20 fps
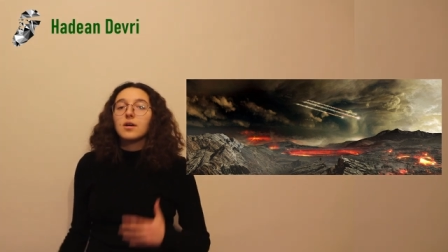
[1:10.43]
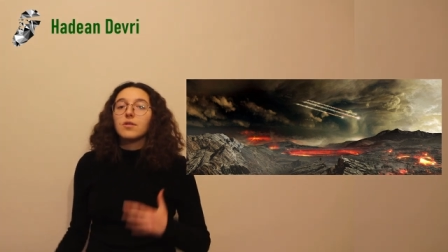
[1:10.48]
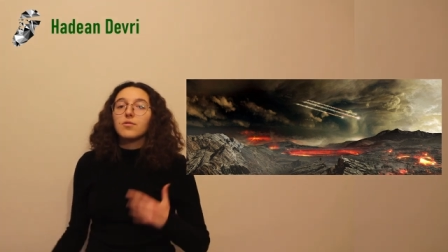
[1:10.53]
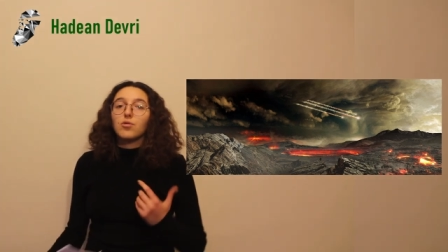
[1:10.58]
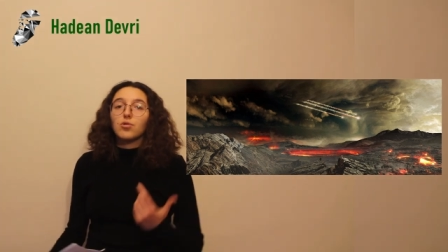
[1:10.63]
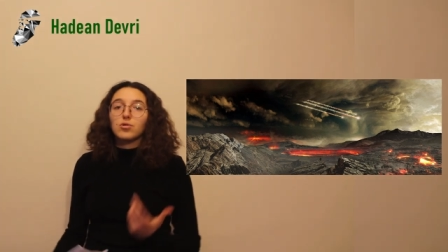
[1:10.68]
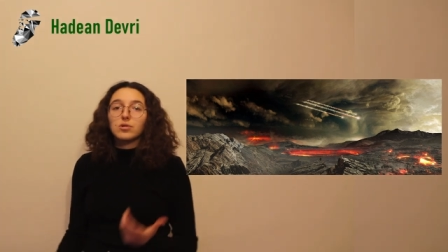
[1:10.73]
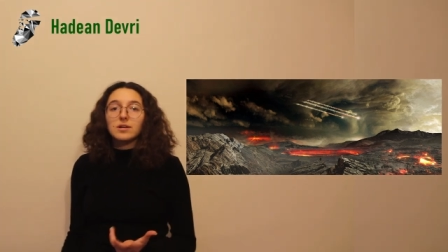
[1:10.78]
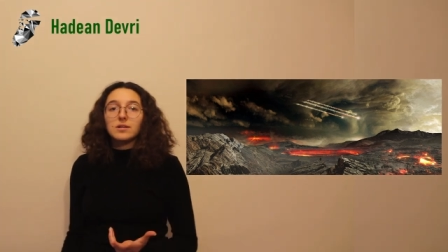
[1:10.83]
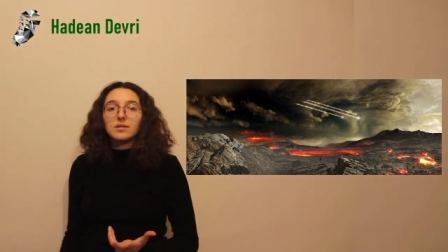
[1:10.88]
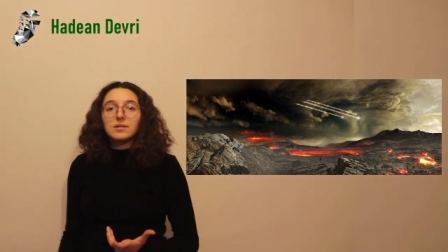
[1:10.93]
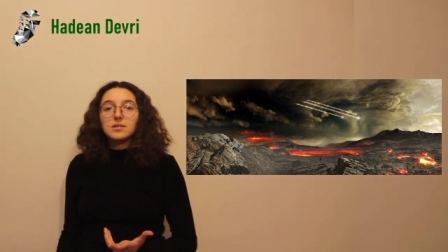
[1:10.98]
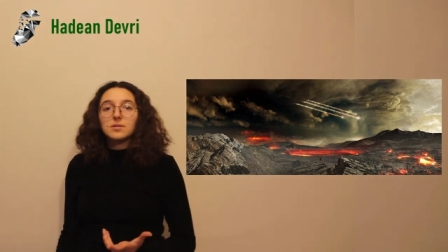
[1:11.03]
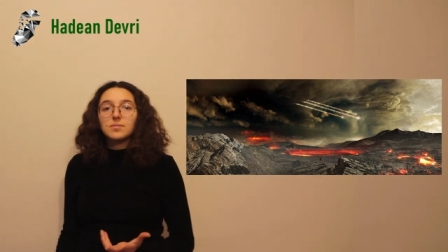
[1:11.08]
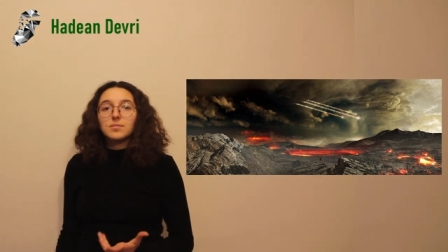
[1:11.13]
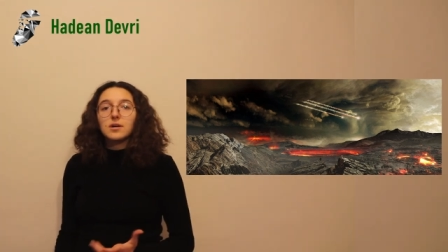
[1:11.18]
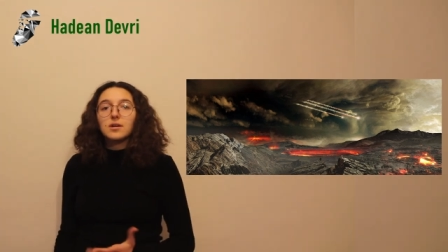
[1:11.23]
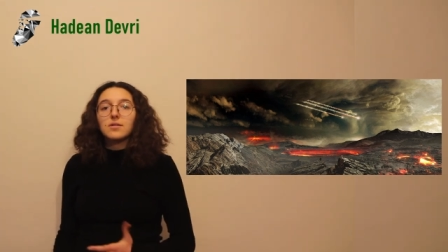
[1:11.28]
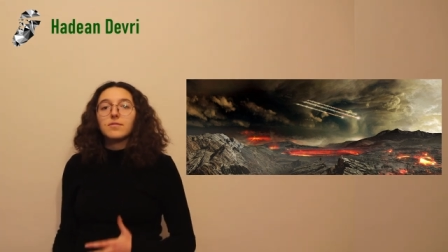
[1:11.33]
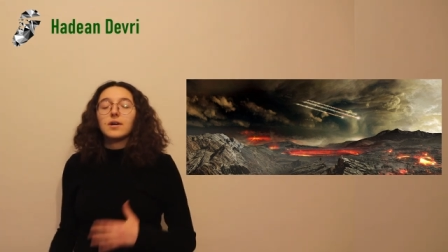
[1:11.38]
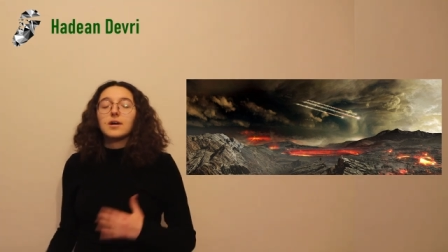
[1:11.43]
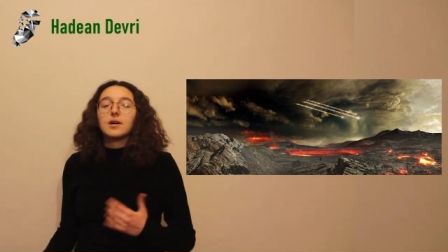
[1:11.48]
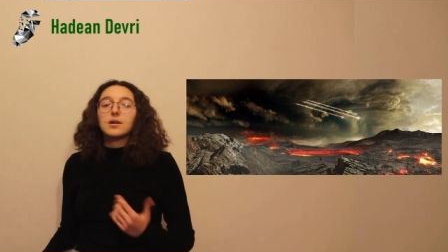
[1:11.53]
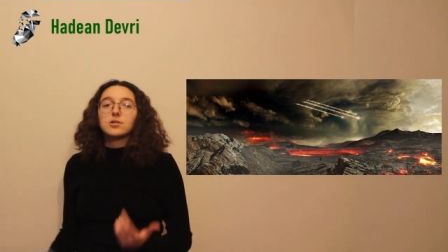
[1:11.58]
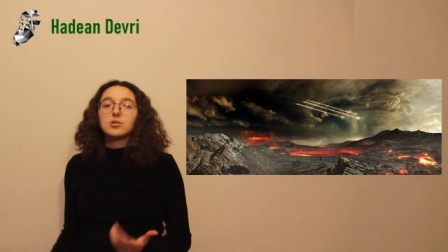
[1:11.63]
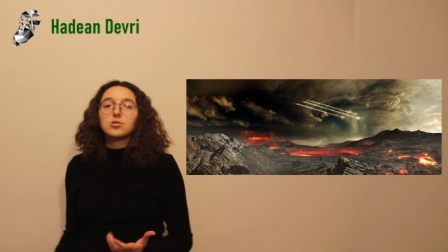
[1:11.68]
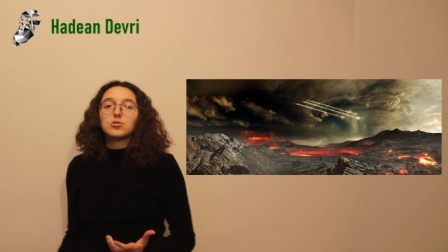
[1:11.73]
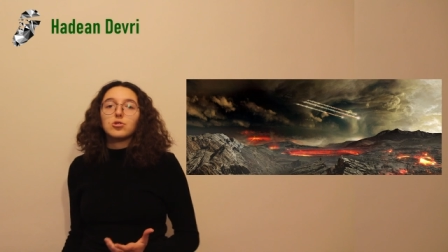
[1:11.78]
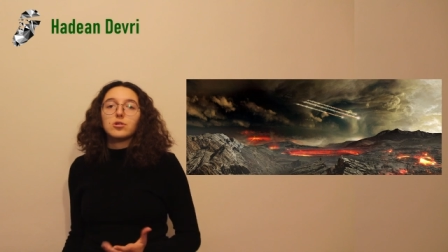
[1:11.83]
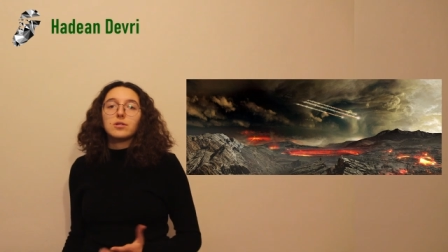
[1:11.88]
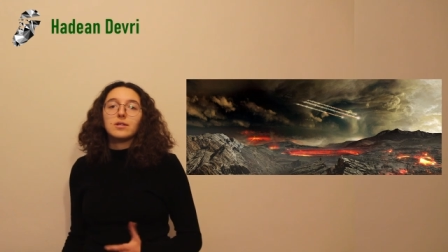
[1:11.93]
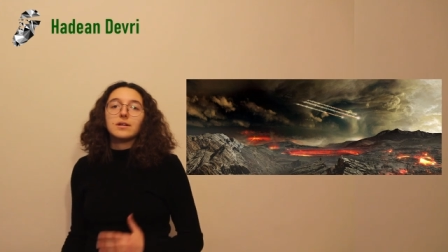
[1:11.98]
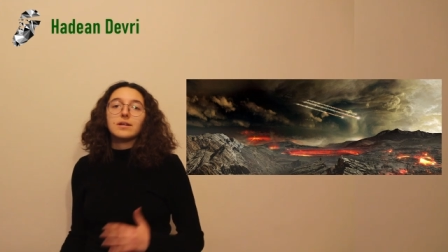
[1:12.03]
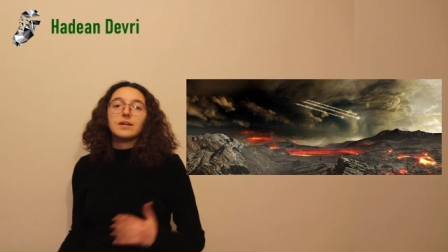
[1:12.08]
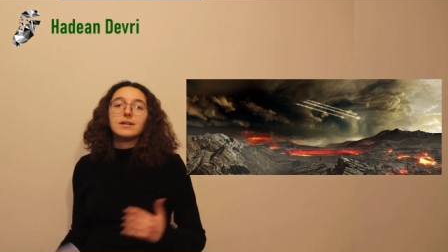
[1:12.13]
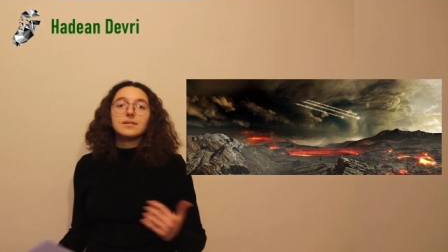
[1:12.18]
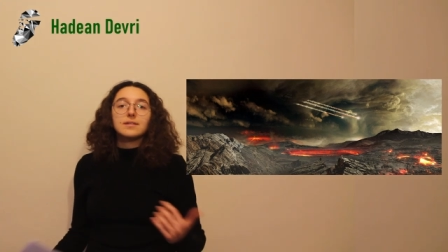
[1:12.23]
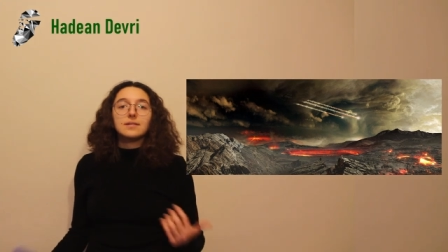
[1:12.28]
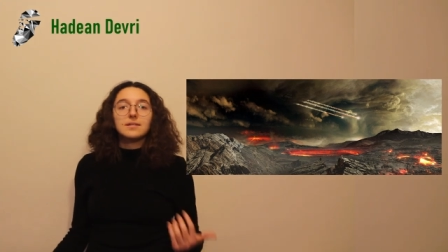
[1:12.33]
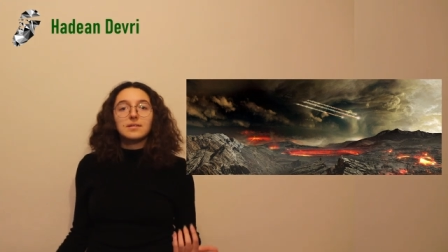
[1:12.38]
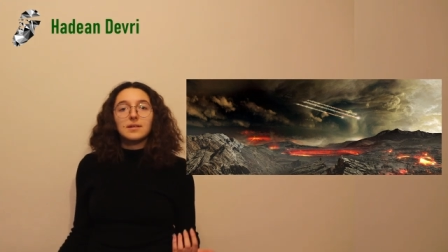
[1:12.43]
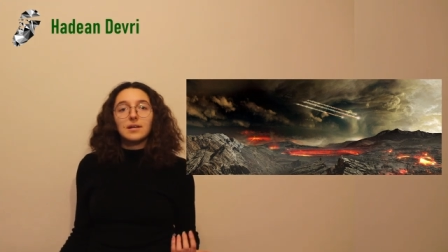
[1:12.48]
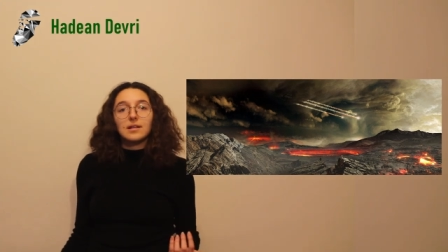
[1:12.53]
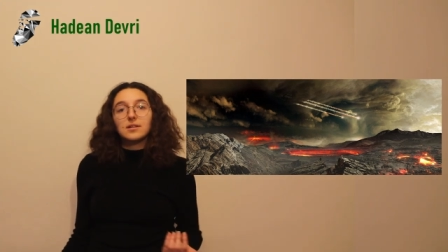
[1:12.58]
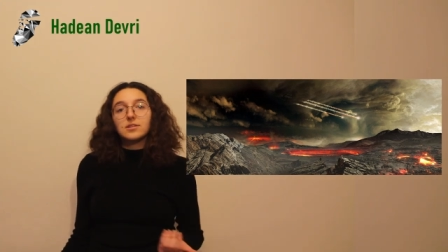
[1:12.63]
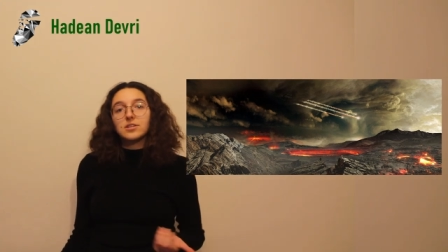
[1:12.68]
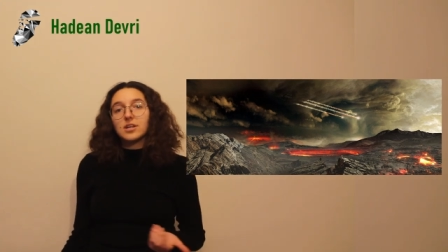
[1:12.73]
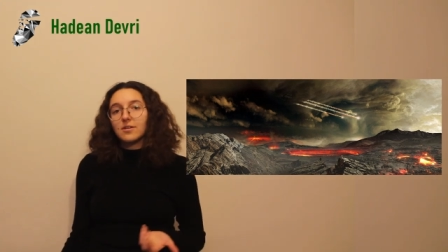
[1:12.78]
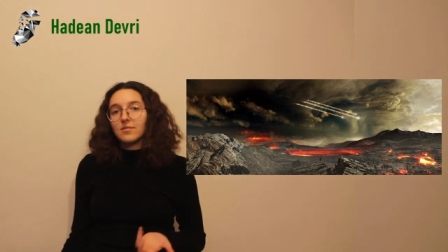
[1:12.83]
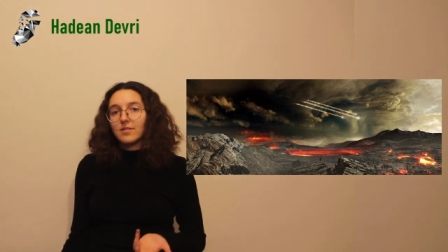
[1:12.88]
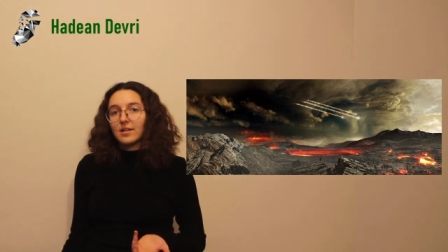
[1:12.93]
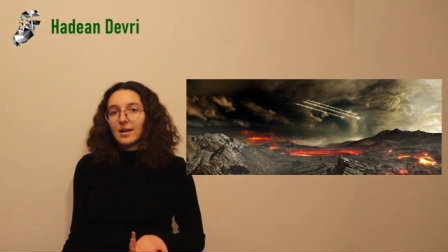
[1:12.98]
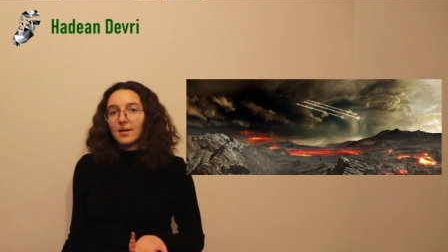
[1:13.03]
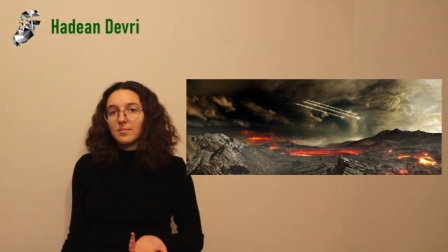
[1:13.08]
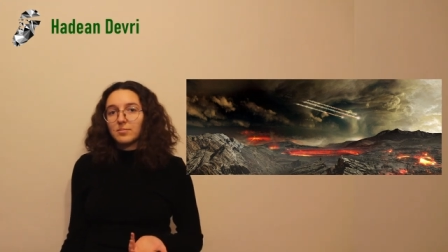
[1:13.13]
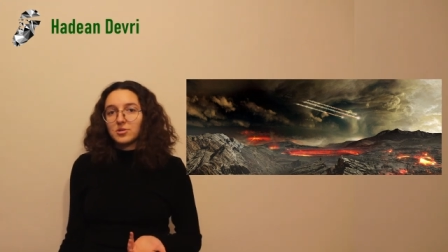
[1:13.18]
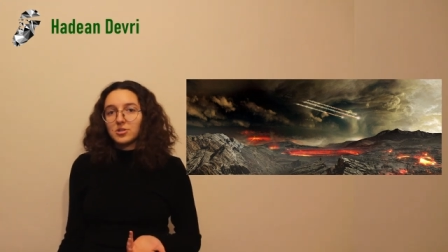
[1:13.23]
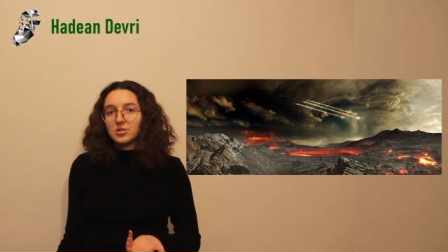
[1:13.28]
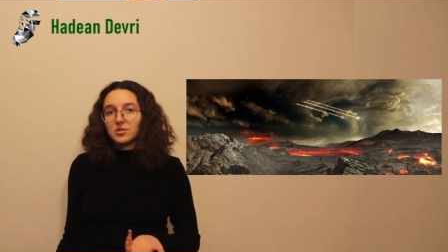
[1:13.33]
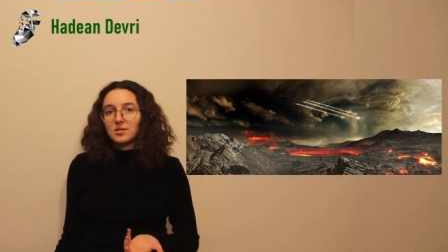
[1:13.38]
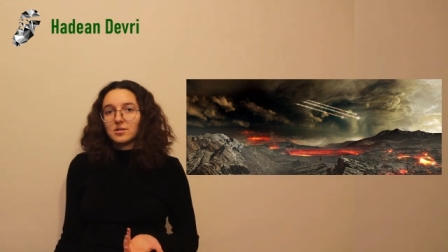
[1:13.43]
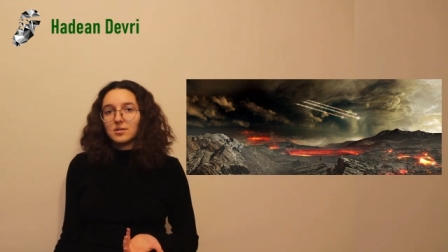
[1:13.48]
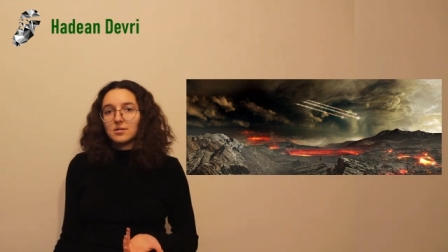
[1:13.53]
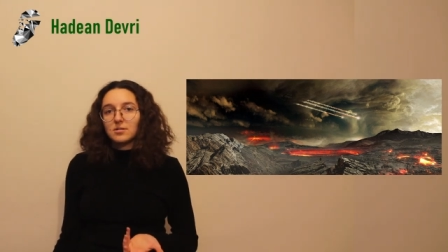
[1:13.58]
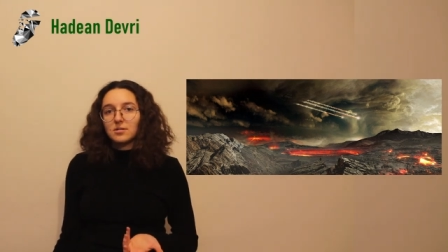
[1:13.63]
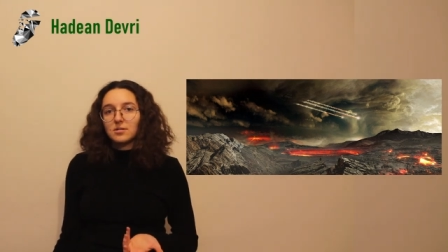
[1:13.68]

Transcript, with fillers: volkanizma ve asteroidlerin etkisiyle çevrelenmişti.